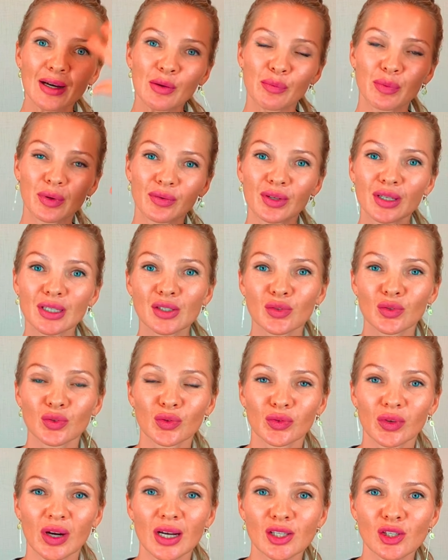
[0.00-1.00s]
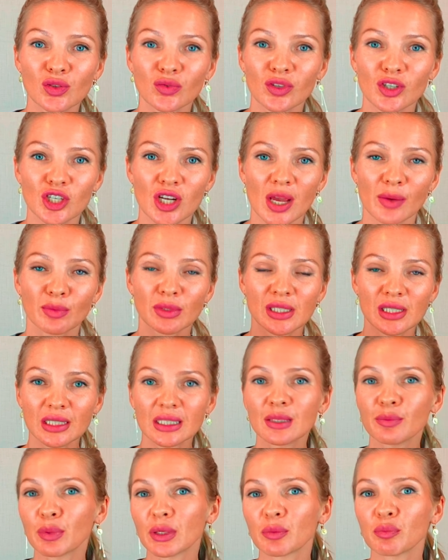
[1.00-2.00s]
Приветствую вас, уважаемые
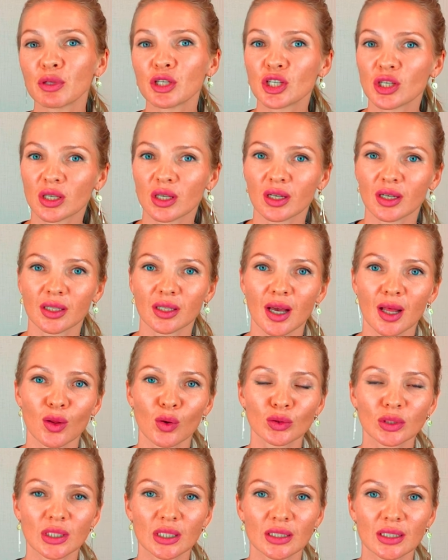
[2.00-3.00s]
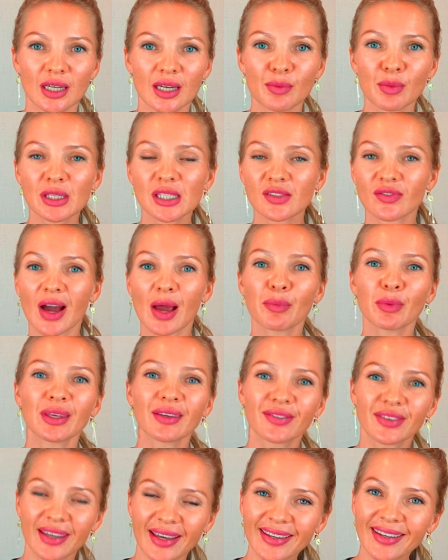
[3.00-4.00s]
зрители и подписчики канала Онкодерма. С вами
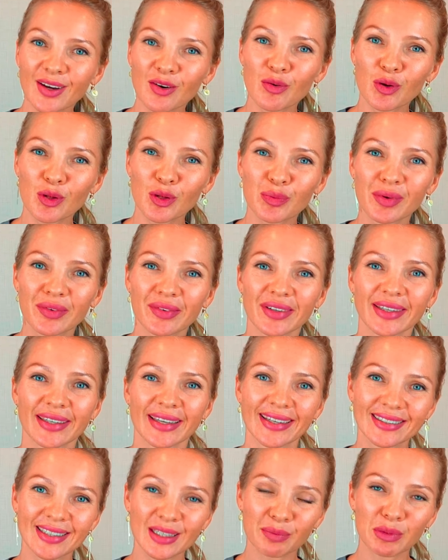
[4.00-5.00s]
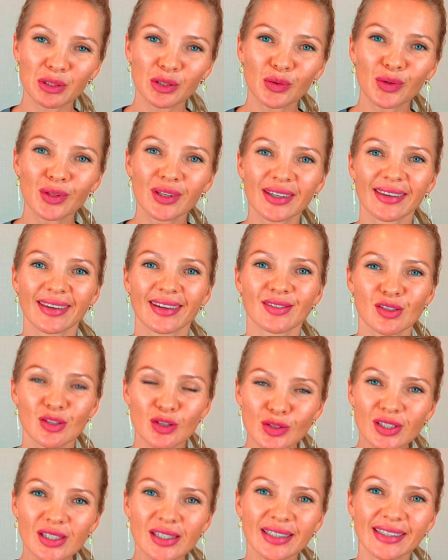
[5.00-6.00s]
Евгения Голубева, я дерматолог, я
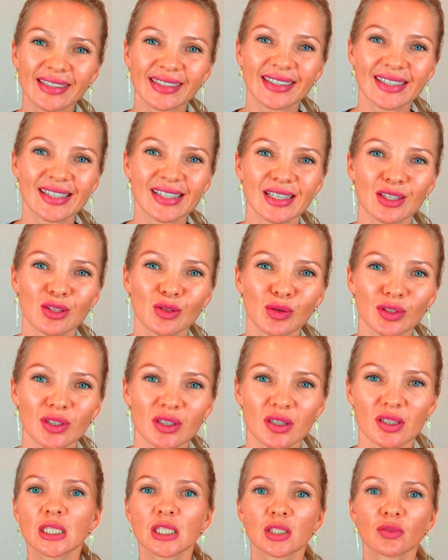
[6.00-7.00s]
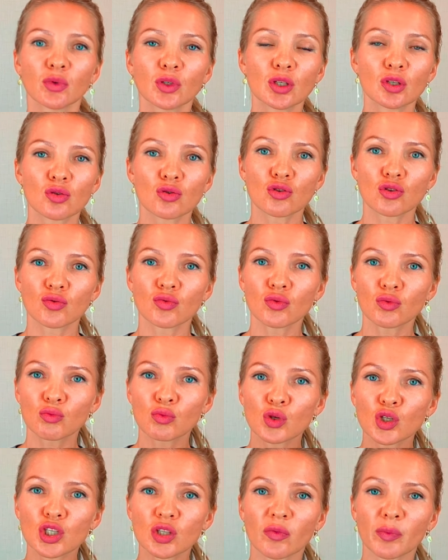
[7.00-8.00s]
взрослый и детский доктор. Сегодня существует
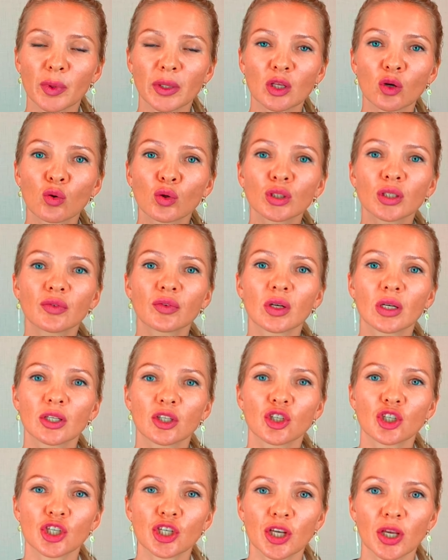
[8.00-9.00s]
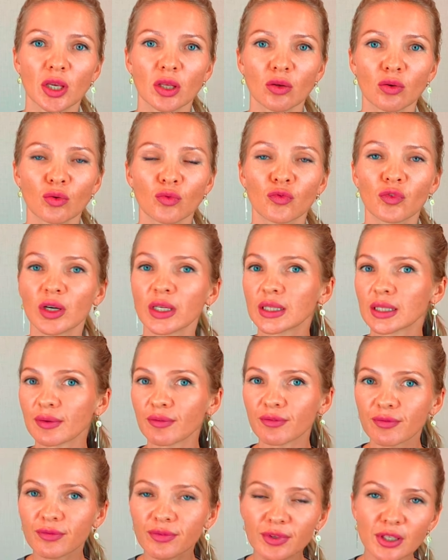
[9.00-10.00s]
множество подходов к лечению. В
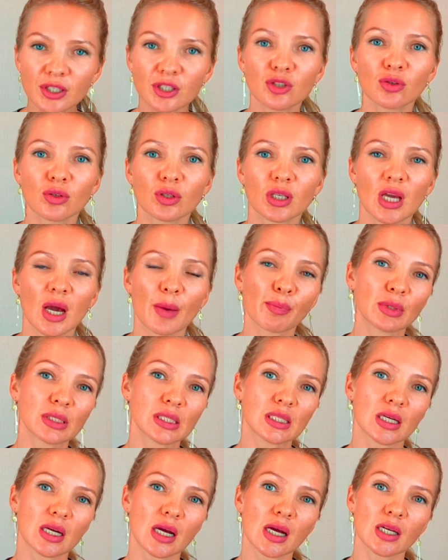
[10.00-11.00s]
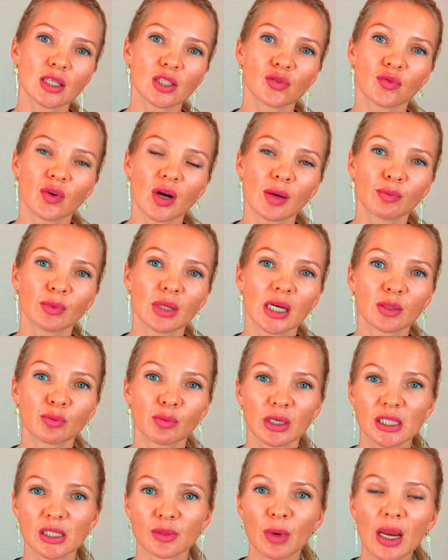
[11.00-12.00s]
этом видео я постараюсь вам дать
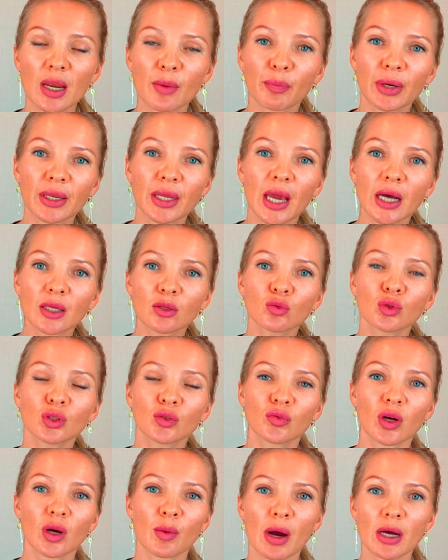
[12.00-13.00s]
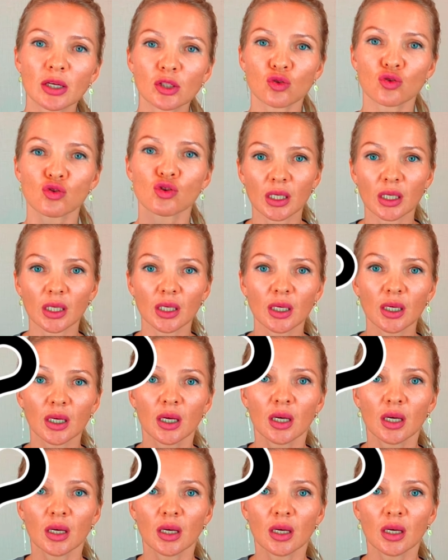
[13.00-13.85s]
максимально понятную информацию, какие